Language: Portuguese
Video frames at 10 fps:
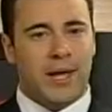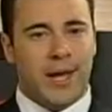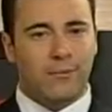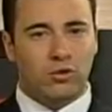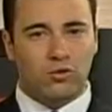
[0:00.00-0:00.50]

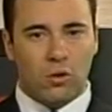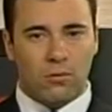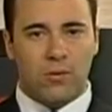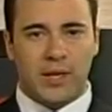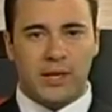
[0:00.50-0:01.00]
É muito
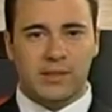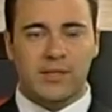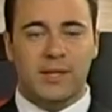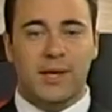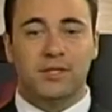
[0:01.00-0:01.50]
comum aqui na
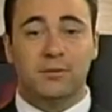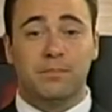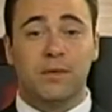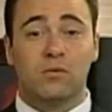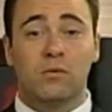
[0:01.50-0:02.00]
cidade
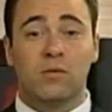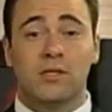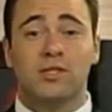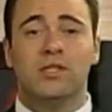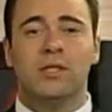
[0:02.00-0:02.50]

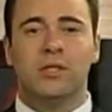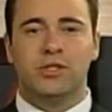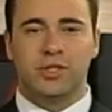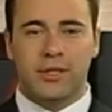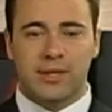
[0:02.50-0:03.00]
pessoas
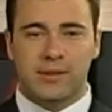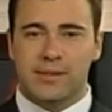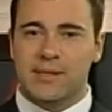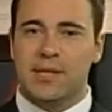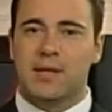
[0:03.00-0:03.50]
dirigirem
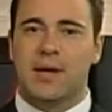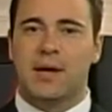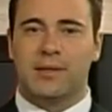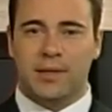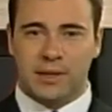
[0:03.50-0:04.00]
sem a
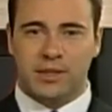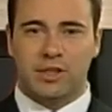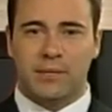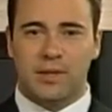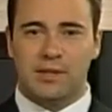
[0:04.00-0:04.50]
carteira
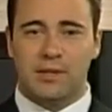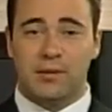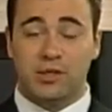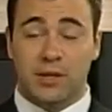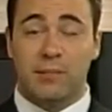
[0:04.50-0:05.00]

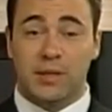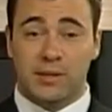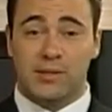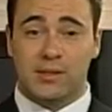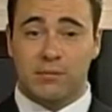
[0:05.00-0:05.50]
de
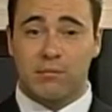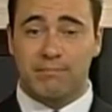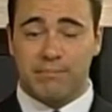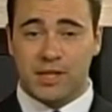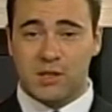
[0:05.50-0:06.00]
habilitação,
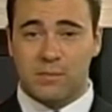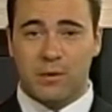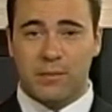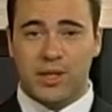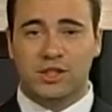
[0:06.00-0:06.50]

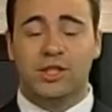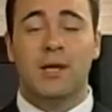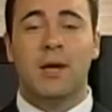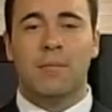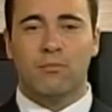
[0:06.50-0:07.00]

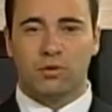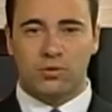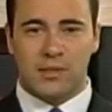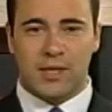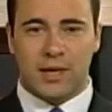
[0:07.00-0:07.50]
principalmente
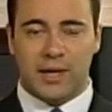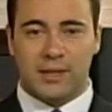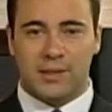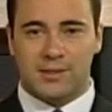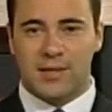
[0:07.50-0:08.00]

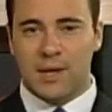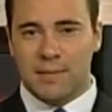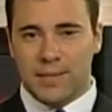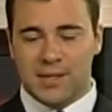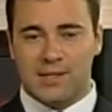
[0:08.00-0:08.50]
motocicletas.
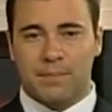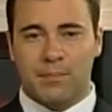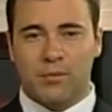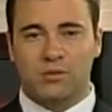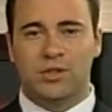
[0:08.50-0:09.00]
Márcia
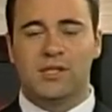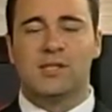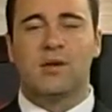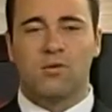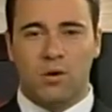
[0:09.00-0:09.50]

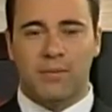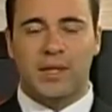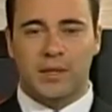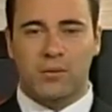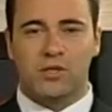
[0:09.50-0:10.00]
Pontes
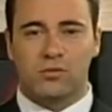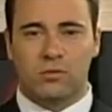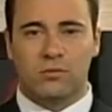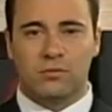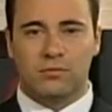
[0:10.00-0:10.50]
comenta o
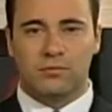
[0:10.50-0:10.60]
assunto.